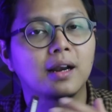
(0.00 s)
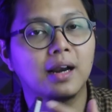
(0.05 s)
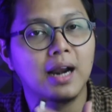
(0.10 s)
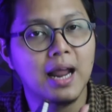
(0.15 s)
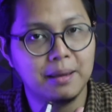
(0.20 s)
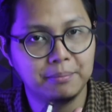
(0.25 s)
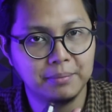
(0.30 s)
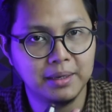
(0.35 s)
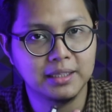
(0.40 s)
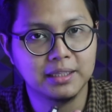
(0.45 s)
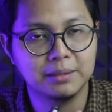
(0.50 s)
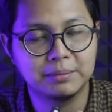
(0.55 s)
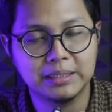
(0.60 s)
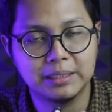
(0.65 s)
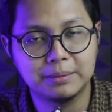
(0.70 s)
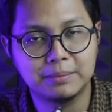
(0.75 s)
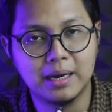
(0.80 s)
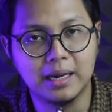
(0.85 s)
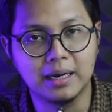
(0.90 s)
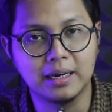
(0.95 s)
rame
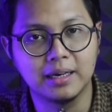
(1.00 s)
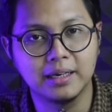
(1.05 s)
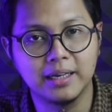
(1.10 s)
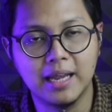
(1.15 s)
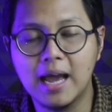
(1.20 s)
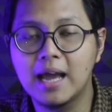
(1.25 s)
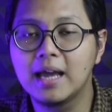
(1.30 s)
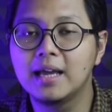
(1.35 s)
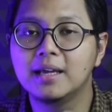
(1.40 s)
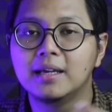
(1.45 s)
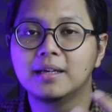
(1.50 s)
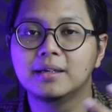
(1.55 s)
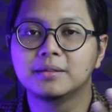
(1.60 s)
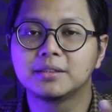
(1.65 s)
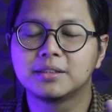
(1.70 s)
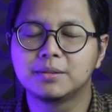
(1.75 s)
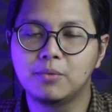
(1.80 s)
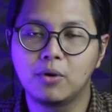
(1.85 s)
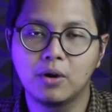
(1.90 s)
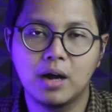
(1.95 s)
teman-teman. Ya,
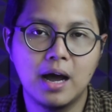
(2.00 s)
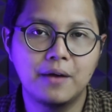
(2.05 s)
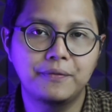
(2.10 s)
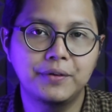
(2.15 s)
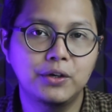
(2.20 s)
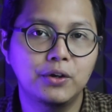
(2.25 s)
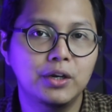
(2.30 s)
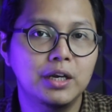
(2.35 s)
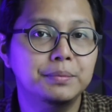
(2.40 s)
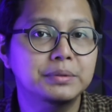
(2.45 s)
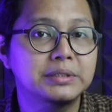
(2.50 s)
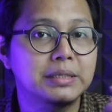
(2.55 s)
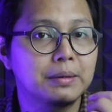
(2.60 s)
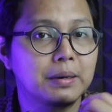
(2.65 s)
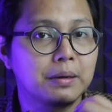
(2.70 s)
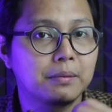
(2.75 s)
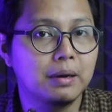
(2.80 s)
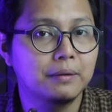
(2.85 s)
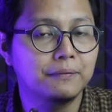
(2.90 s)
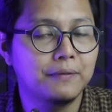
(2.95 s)
Semoga video ini bisa
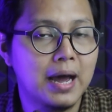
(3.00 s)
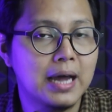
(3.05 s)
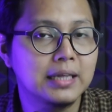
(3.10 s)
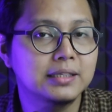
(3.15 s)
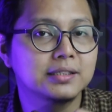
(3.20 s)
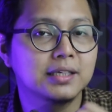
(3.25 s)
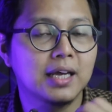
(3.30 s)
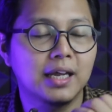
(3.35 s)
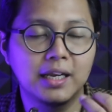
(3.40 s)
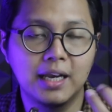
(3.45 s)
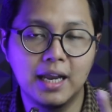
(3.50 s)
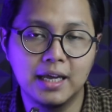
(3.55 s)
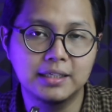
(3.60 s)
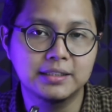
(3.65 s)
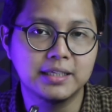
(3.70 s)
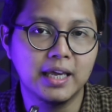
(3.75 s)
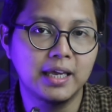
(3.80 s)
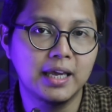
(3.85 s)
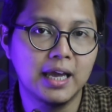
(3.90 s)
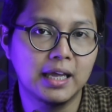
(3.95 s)
bermanfaat. Sekali lagi
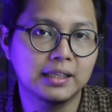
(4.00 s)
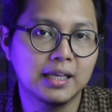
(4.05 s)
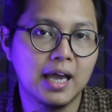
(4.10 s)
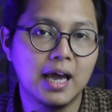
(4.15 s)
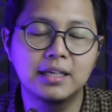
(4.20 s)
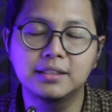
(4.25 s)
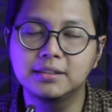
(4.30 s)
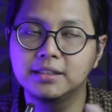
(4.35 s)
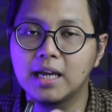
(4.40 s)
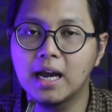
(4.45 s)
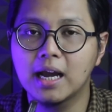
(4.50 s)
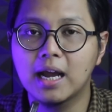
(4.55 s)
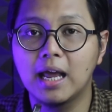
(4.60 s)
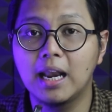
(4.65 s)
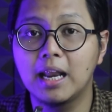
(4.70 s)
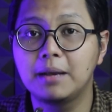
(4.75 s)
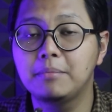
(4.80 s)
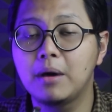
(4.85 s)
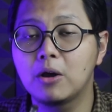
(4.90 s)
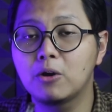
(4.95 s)
saya ingatkan, jika
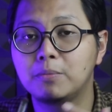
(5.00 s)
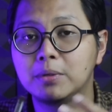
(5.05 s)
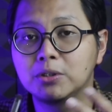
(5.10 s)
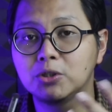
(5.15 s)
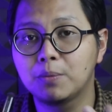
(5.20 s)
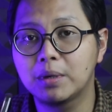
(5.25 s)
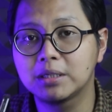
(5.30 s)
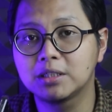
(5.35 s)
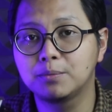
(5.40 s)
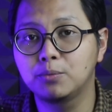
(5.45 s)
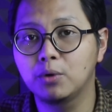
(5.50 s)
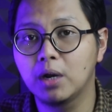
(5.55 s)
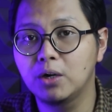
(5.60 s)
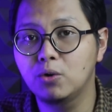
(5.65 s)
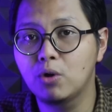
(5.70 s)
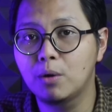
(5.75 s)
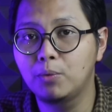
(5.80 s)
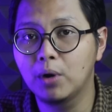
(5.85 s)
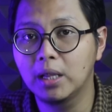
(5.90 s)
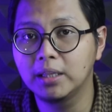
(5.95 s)
kalian baru mencoba sebulan,
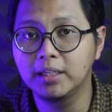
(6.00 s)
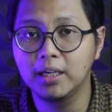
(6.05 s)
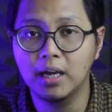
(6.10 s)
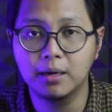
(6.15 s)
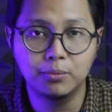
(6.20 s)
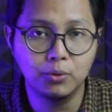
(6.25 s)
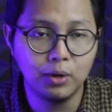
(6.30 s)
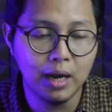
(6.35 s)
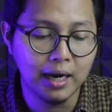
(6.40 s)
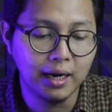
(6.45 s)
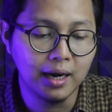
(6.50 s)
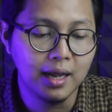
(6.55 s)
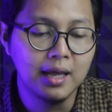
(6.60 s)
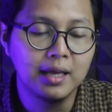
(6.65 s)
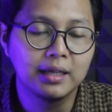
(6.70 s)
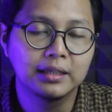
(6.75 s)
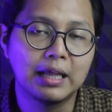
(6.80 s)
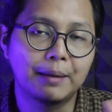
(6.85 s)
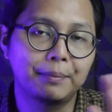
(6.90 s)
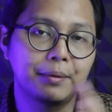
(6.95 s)
dua bulan, tiga bulan,
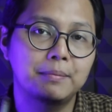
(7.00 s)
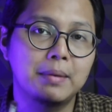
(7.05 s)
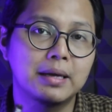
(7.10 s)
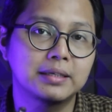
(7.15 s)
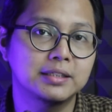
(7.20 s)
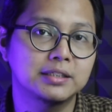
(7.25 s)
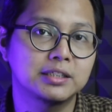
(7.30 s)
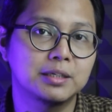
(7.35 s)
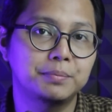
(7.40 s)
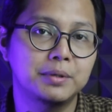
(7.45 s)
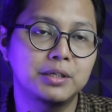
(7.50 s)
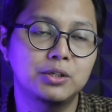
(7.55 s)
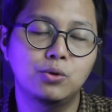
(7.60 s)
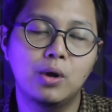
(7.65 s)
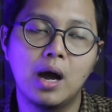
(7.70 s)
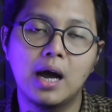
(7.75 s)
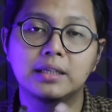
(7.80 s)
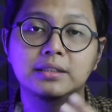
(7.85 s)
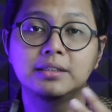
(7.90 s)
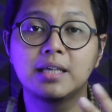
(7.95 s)
tapi masih sepi
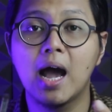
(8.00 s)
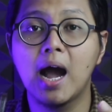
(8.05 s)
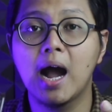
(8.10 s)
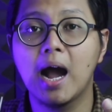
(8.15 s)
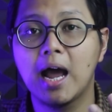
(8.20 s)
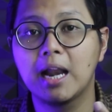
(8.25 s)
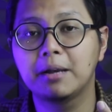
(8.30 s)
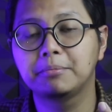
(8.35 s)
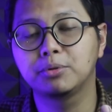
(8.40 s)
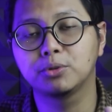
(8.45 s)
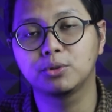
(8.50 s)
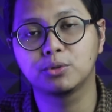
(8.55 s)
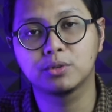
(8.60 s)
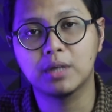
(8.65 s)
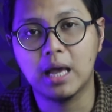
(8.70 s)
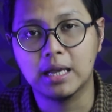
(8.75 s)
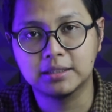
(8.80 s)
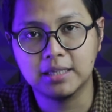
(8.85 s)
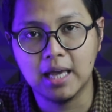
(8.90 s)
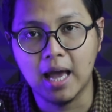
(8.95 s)
juga, jangan putus
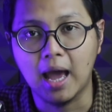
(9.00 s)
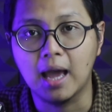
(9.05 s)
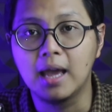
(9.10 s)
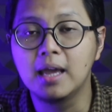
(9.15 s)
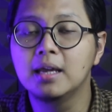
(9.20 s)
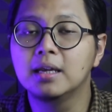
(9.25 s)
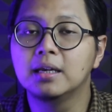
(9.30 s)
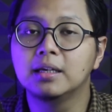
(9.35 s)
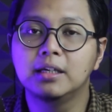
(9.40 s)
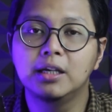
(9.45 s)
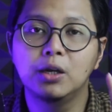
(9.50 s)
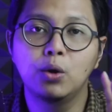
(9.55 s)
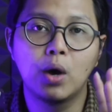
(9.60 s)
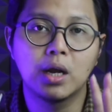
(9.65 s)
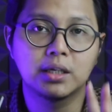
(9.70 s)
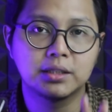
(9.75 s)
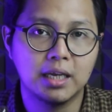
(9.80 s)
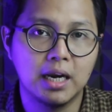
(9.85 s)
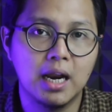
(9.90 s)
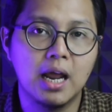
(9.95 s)
asa. Di
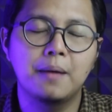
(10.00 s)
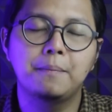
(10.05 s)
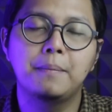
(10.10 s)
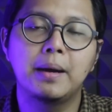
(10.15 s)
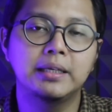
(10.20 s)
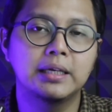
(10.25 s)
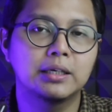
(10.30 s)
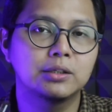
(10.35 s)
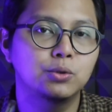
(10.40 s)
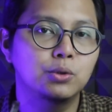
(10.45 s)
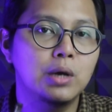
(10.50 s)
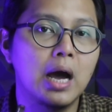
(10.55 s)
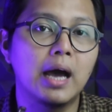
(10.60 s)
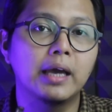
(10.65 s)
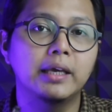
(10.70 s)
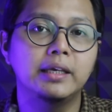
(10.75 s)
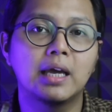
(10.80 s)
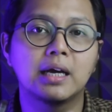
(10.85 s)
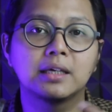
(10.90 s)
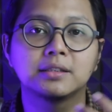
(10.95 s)
luar sana banyak juga
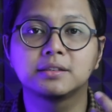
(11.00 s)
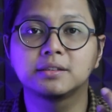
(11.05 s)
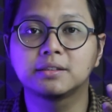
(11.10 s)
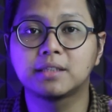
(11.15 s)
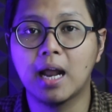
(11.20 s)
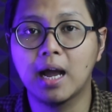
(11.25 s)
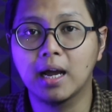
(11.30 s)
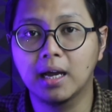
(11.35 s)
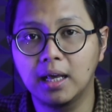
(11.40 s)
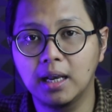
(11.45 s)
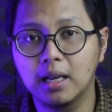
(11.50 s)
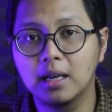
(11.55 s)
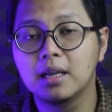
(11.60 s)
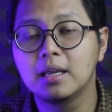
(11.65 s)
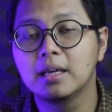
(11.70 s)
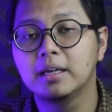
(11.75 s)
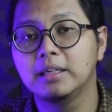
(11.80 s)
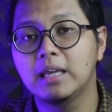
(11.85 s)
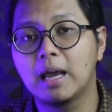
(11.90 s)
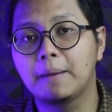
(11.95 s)
yang struggle,
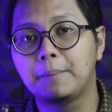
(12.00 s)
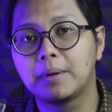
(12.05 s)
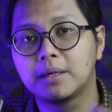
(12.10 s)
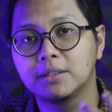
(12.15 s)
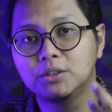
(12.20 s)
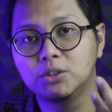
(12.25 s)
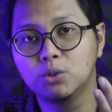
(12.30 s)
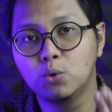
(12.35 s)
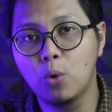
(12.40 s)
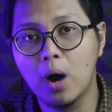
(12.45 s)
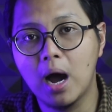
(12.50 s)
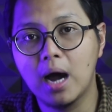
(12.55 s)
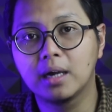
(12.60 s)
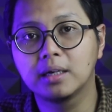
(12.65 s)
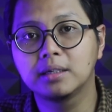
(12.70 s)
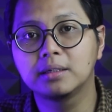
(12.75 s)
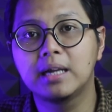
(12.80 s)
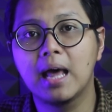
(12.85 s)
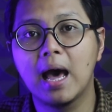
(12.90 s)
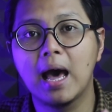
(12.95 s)
yang
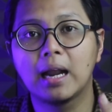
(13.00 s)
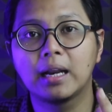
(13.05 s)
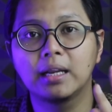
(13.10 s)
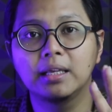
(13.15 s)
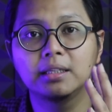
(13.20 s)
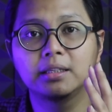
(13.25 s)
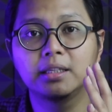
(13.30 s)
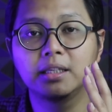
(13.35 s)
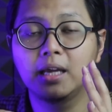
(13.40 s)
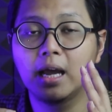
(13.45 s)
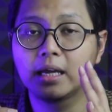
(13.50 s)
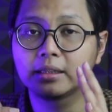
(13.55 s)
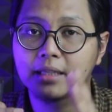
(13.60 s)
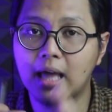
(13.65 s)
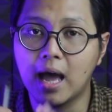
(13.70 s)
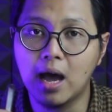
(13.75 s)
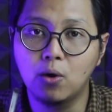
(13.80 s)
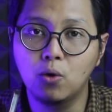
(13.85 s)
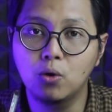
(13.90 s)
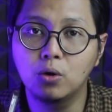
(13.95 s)
berjuang dari tiga
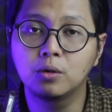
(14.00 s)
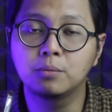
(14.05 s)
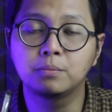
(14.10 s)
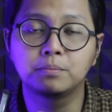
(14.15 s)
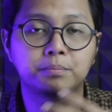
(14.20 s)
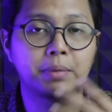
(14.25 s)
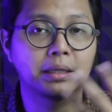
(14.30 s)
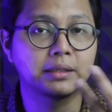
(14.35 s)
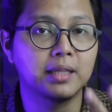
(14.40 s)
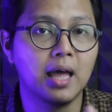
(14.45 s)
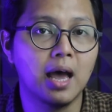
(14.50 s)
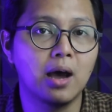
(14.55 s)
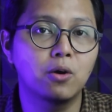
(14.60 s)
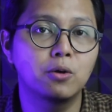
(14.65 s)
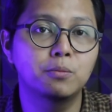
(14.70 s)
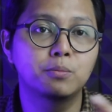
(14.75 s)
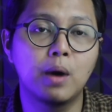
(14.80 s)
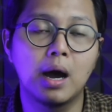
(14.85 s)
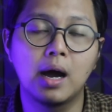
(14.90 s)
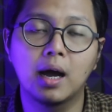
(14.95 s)
tahun, empat
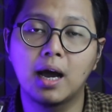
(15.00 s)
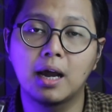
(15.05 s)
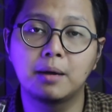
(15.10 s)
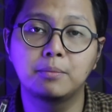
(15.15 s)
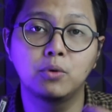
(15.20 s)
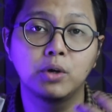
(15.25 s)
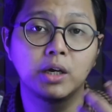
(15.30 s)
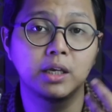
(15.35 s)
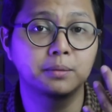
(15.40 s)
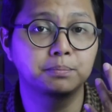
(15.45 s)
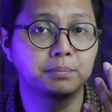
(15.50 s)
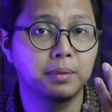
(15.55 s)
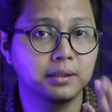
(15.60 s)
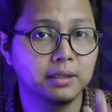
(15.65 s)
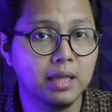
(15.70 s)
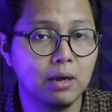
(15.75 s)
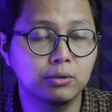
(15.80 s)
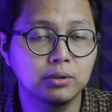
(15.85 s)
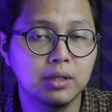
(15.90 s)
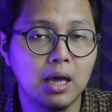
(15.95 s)
tahun, bahkan mungkin
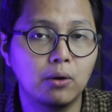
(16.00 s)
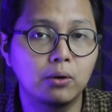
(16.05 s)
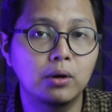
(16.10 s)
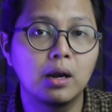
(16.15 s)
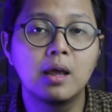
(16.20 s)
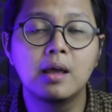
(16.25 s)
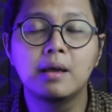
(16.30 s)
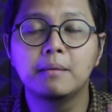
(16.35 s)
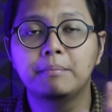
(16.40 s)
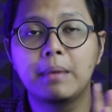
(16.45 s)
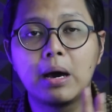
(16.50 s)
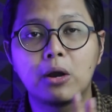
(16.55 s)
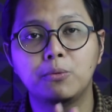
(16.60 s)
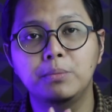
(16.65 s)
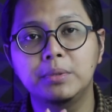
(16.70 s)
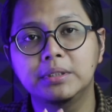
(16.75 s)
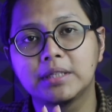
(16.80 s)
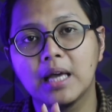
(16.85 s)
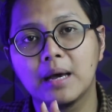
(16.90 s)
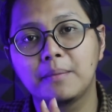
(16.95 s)
bertahun-tahun, baru
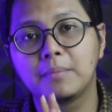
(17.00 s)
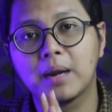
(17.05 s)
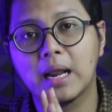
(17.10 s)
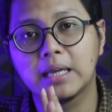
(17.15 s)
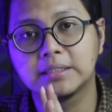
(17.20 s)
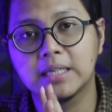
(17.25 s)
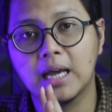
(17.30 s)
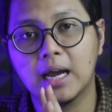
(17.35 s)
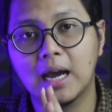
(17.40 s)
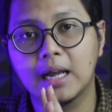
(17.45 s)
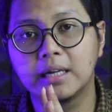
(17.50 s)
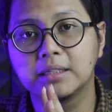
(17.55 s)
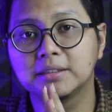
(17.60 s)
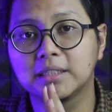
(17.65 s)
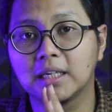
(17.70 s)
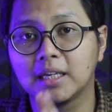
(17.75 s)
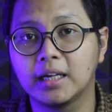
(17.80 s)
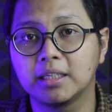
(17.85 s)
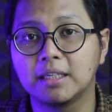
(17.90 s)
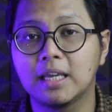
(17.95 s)
bisa merasakan
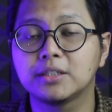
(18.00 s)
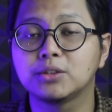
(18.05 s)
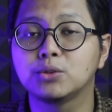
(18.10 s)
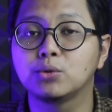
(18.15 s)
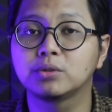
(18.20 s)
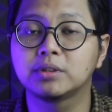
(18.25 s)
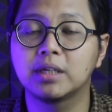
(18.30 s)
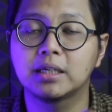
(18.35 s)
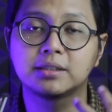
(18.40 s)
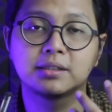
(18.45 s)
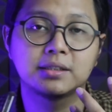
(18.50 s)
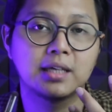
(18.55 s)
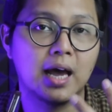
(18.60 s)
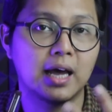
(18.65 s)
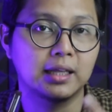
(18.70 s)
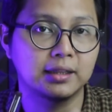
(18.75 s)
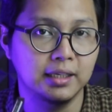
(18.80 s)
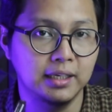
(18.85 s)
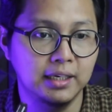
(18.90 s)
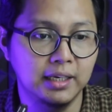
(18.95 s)
channelnya sukses
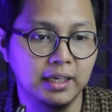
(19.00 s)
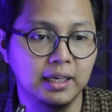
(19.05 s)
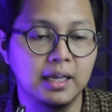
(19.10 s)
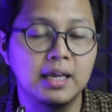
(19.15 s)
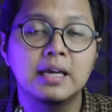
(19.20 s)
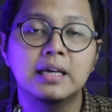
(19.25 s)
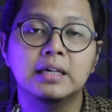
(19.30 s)
saat ini.